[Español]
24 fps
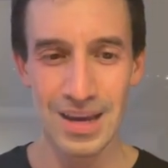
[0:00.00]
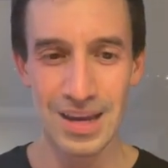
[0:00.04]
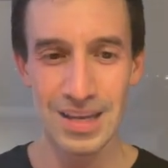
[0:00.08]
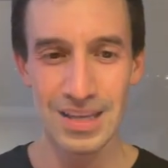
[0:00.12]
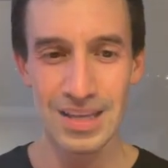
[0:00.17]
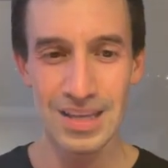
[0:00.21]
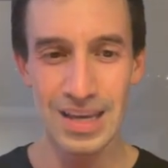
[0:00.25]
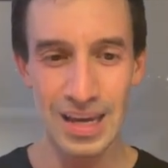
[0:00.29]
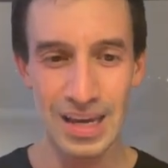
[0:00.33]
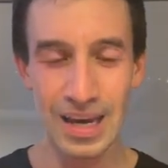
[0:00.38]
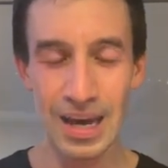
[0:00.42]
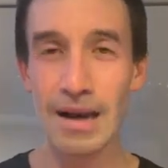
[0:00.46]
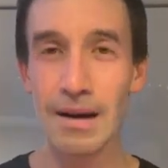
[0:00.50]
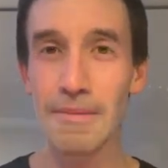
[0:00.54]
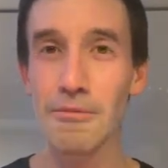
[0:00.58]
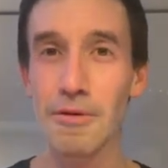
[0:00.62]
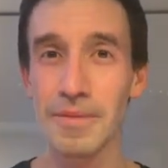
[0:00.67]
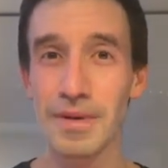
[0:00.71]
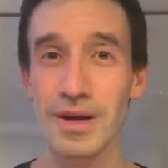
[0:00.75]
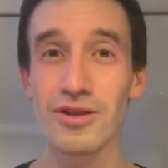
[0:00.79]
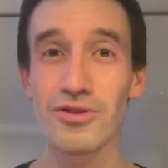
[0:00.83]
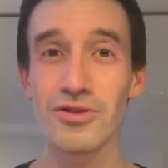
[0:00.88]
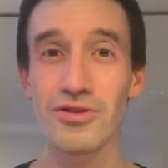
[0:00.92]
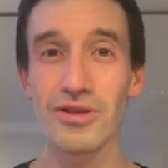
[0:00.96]
Llegué al
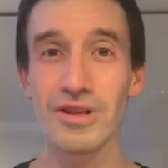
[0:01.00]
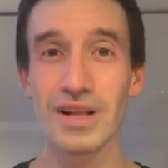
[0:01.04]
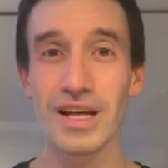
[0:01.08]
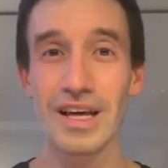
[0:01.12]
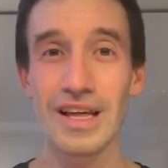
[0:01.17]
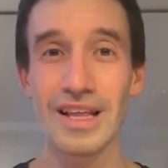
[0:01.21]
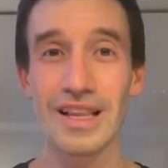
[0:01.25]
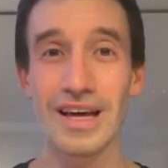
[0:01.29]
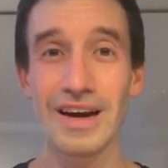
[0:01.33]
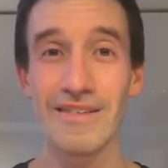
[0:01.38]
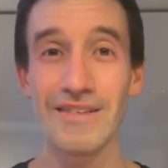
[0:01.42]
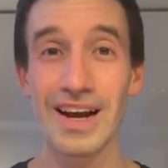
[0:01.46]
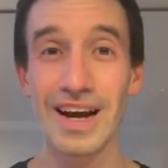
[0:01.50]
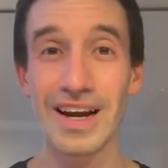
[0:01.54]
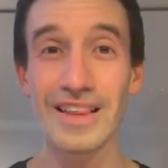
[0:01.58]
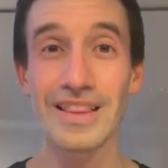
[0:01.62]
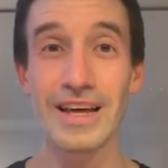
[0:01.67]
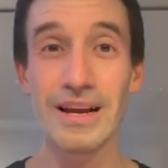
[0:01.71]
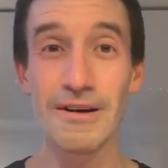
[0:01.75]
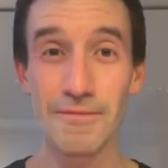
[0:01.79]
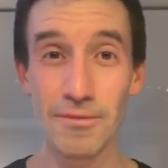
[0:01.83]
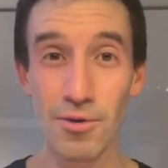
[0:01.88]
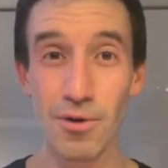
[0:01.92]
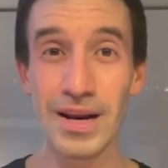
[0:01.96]
momento de, de hablar
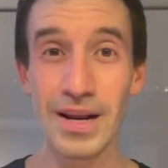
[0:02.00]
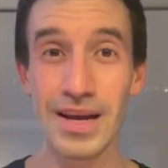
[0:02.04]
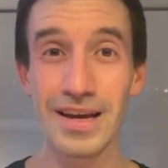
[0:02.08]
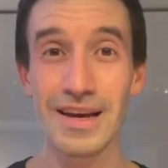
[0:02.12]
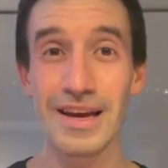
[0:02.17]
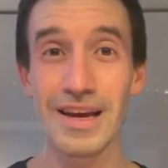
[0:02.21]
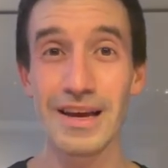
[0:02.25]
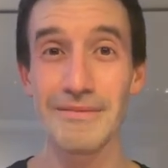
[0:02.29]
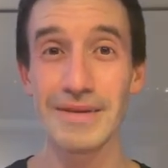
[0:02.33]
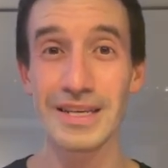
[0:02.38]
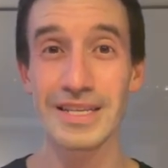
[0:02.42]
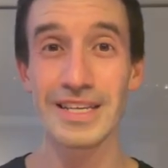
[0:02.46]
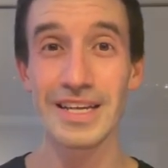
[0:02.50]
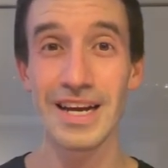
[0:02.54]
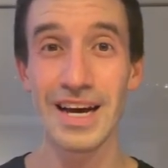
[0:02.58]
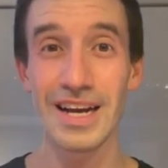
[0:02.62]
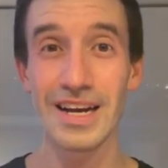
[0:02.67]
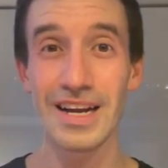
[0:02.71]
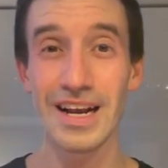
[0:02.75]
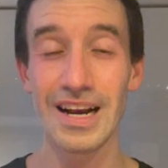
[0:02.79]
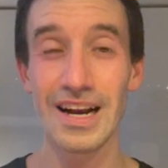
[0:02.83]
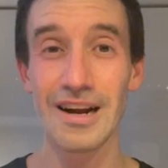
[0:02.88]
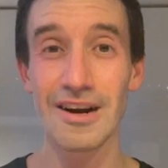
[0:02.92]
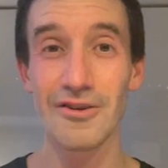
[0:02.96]
del bullying que me
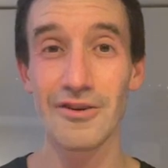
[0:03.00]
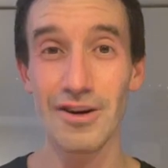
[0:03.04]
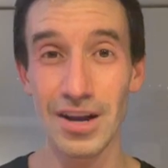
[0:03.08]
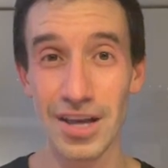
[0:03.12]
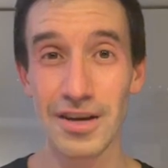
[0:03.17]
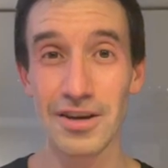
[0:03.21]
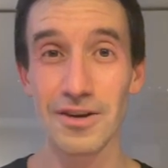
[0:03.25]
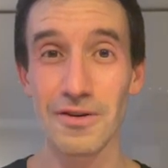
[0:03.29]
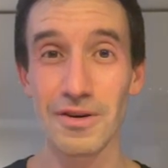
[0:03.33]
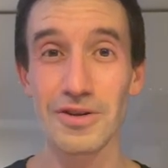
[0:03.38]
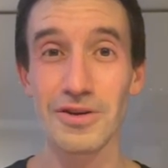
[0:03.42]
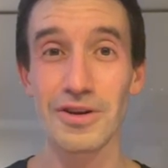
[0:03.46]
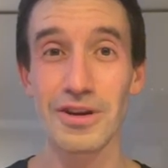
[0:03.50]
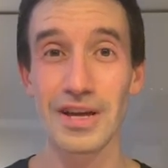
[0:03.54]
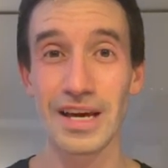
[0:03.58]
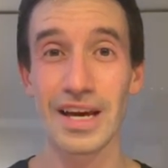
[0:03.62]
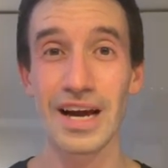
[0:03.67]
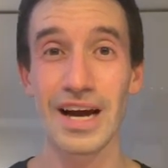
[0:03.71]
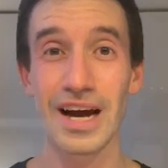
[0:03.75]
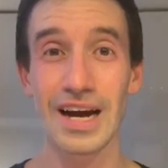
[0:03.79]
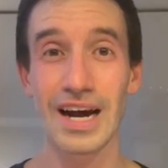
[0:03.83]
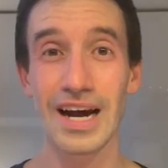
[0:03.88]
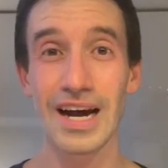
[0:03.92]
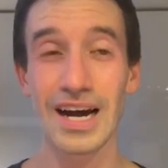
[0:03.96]
hacían en el colegio cuando
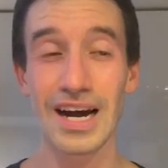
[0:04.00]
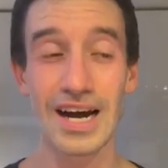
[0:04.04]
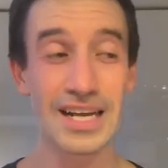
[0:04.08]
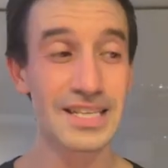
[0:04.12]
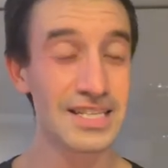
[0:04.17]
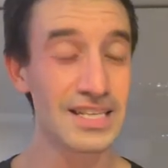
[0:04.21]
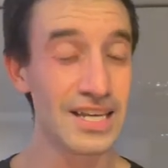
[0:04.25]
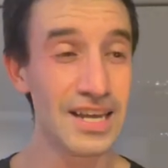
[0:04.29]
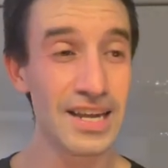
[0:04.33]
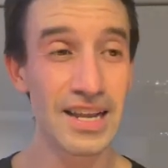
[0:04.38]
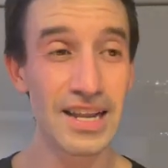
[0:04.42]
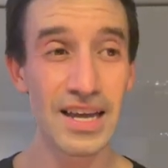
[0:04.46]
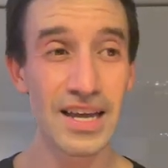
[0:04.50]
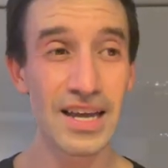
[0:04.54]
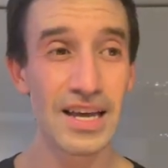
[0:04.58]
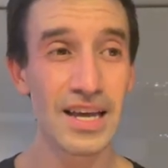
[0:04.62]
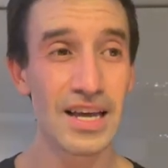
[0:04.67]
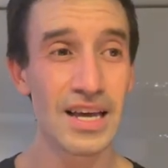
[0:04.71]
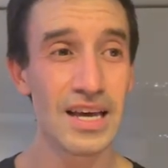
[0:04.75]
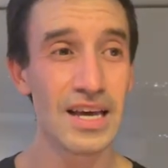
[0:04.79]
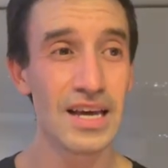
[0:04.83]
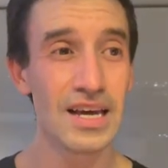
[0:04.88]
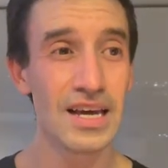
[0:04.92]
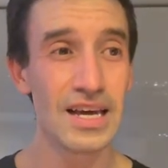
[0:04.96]
llegué acá a Chile
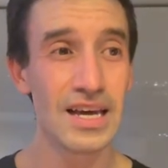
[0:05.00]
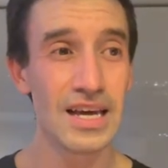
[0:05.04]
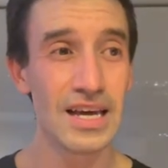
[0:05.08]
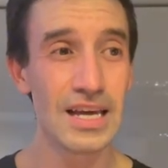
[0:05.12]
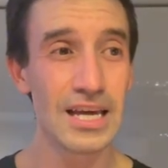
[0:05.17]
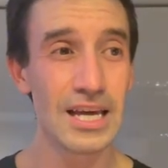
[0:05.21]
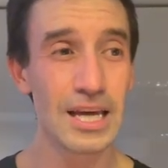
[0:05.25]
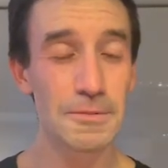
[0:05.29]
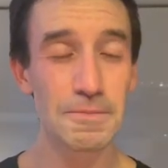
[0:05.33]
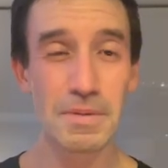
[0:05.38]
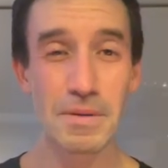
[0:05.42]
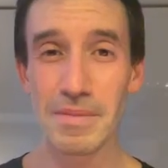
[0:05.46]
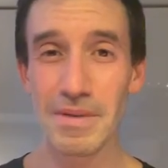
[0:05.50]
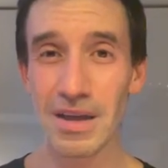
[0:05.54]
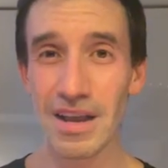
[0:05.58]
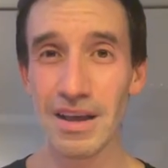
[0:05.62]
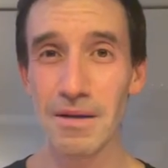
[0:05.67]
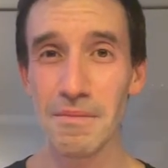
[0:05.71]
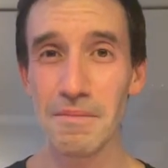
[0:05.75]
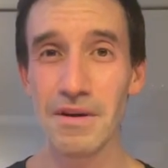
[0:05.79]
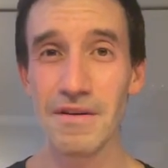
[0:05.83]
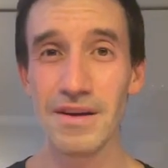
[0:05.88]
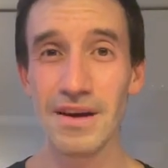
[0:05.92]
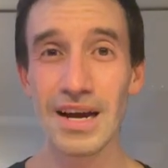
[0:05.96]
y es primera vez
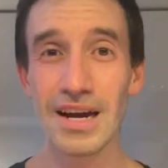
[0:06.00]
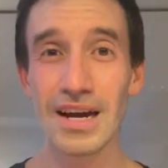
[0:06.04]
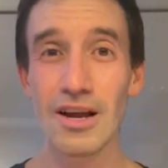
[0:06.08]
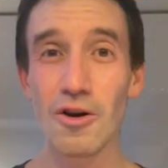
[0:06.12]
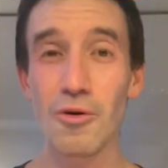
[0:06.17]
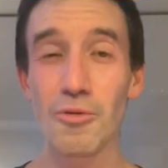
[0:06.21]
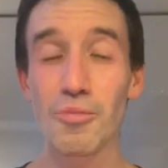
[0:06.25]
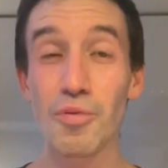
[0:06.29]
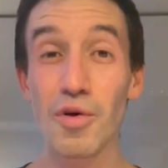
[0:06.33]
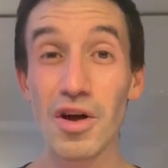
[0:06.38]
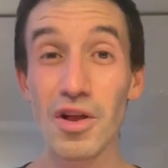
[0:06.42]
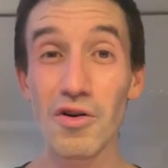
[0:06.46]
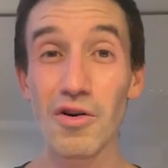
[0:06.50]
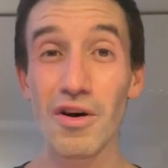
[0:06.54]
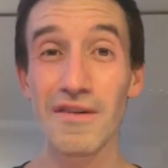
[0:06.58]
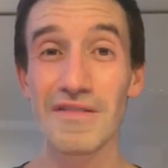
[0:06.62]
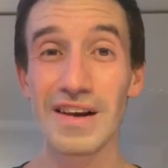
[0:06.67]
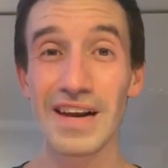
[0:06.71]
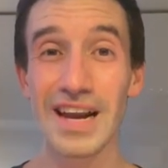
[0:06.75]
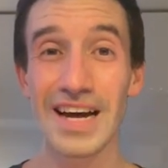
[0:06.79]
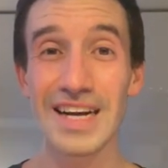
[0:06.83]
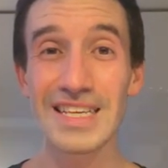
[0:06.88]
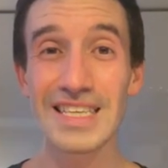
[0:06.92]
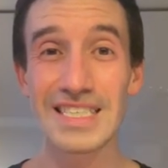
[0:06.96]
en mi vida que lo puedo
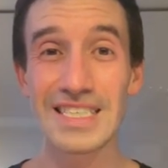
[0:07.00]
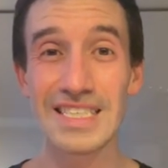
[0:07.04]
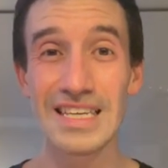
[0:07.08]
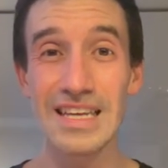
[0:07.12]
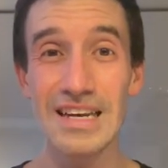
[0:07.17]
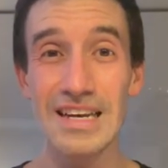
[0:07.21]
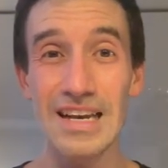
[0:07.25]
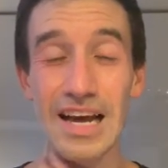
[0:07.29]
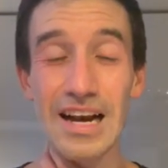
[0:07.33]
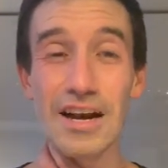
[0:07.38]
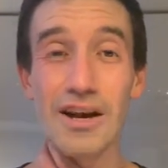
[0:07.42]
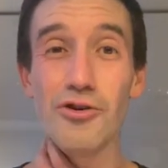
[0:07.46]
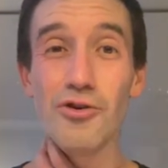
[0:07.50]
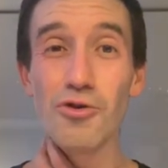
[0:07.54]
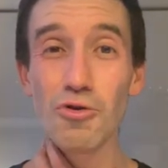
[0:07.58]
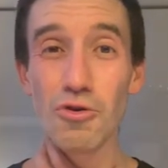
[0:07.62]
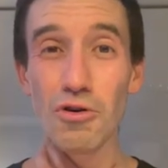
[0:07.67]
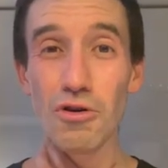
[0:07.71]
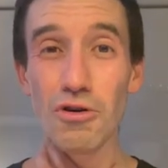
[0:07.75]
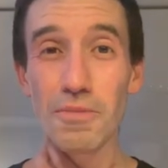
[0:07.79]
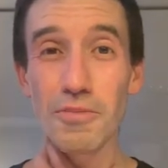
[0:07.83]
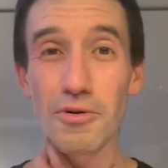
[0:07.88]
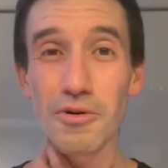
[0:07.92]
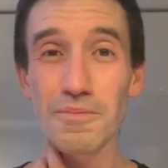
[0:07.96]
hablar sin el
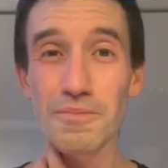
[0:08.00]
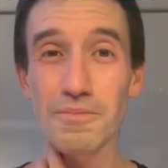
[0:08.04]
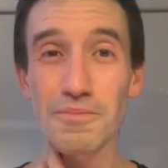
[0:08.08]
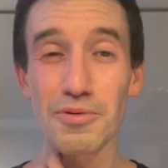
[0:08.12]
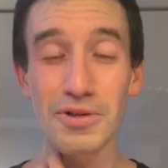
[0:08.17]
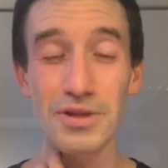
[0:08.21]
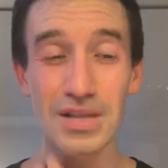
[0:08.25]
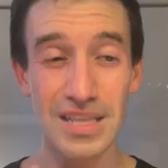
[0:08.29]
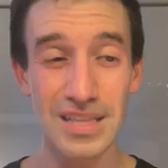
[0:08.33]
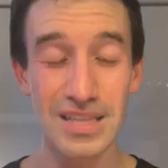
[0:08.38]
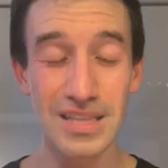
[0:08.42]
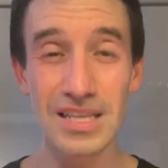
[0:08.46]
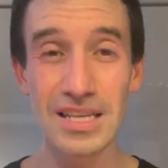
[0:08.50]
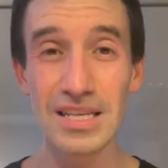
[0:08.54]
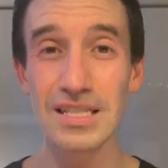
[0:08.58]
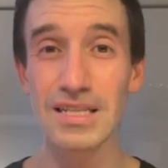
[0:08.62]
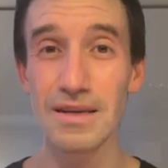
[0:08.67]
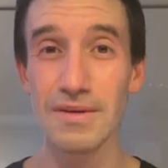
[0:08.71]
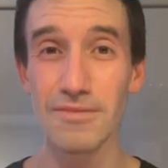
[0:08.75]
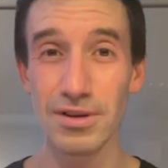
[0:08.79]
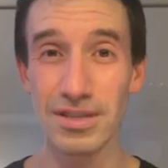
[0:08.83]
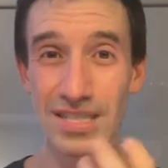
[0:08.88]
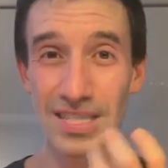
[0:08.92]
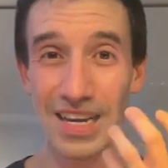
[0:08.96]
nudo
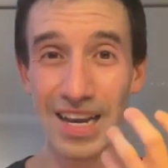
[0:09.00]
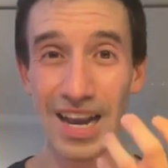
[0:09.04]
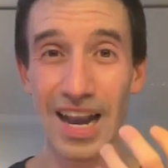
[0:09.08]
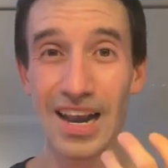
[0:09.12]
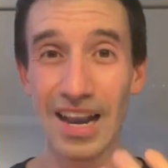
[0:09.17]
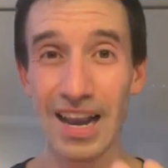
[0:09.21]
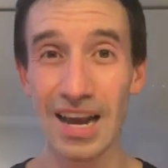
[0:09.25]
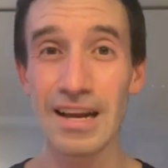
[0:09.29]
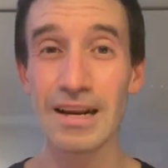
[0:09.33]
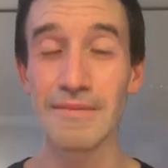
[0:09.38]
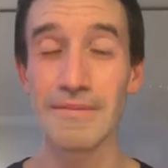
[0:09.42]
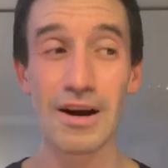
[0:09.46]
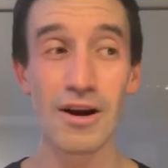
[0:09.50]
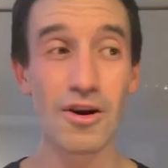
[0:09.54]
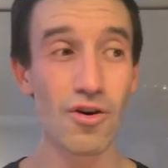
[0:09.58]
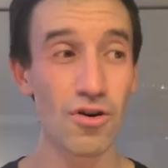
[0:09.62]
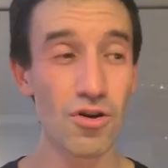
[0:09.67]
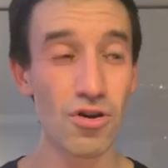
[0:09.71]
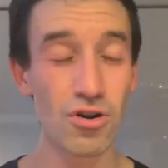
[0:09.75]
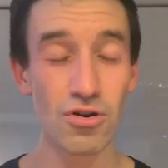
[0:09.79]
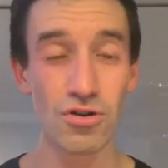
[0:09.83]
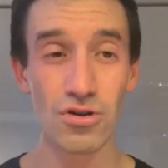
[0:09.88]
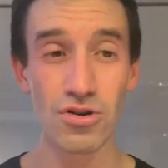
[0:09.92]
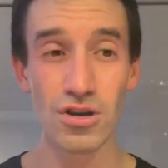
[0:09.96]
potentísimo y sin las lágrimas en los
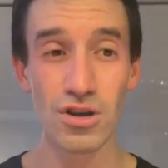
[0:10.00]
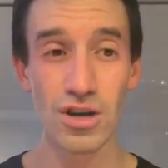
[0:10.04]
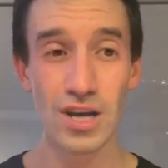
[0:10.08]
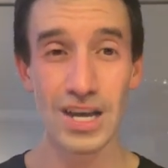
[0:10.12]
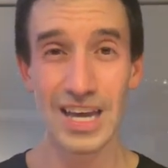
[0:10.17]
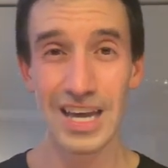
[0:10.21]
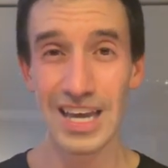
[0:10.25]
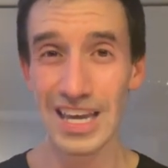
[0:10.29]
ojos.